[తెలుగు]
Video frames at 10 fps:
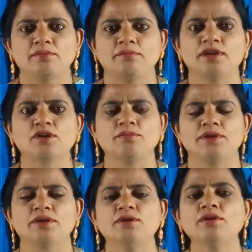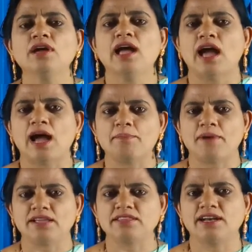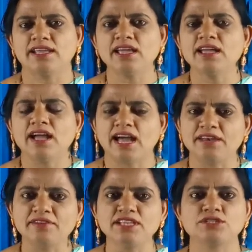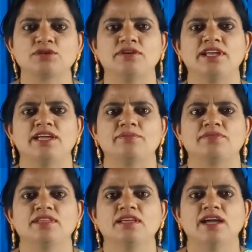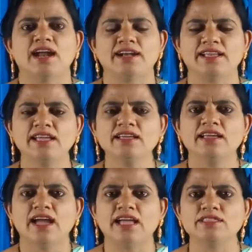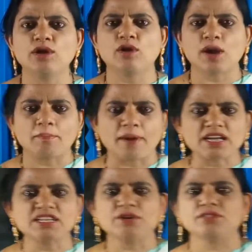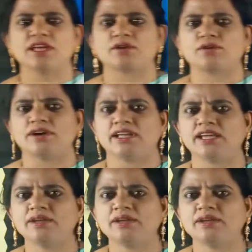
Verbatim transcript: మీకు మీరు ఆ పాత్రని అన్వయించుకోండి అంటే అందులో ఒక పక్షి ఉందనుకోండి